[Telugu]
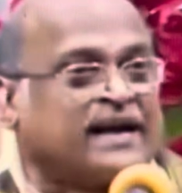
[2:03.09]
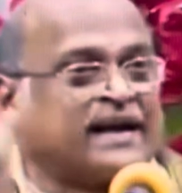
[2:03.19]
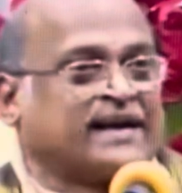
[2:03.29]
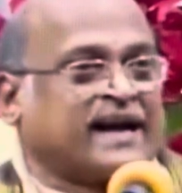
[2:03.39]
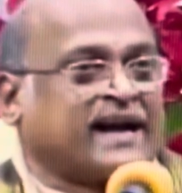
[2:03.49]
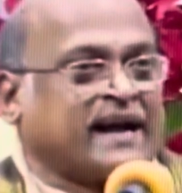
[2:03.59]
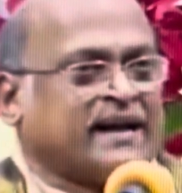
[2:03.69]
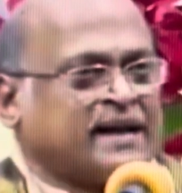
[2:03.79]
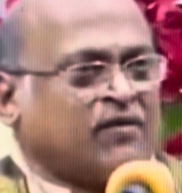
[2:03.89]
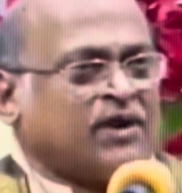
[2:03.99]
ఎక్కడికక్కడ
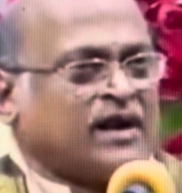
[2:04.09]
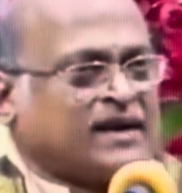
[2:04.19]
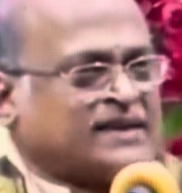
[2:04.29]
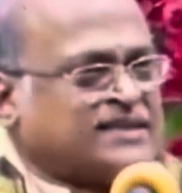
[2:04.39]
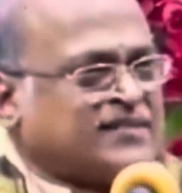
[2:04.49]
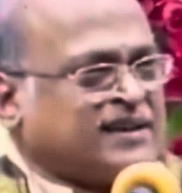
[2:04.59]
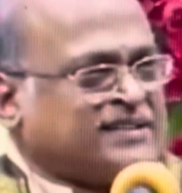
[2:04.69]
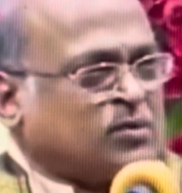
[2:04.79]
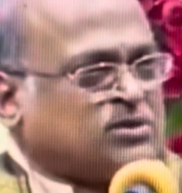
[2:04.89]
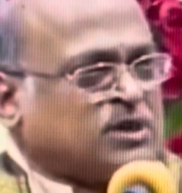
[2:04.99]
ఎవరైనా క్లిష్టమైన
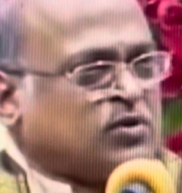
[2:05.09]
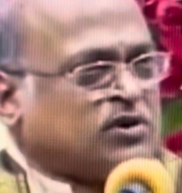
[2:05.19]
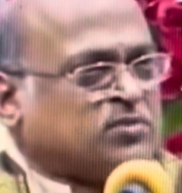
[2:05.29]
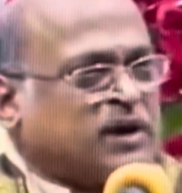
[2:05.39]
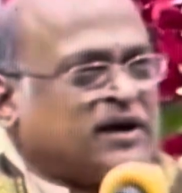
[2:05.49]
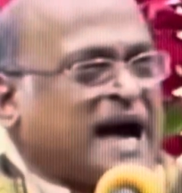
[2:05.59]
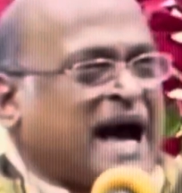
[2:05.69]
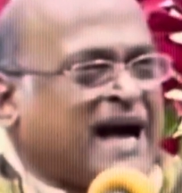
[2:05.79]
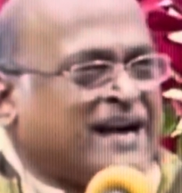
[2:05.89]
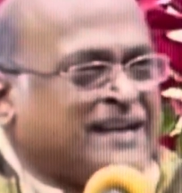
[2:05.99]
సమస్యల గురించి మాట్లాడ
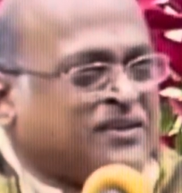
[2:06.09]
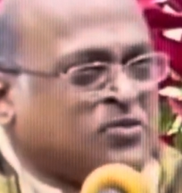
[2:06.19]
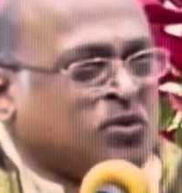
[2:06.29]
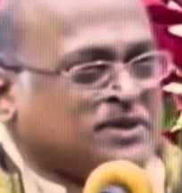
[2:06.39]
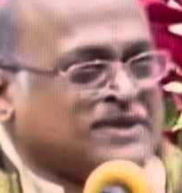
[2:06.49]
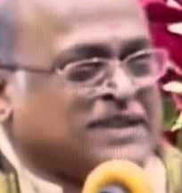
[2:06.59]
ఆ కథ అందుకోసం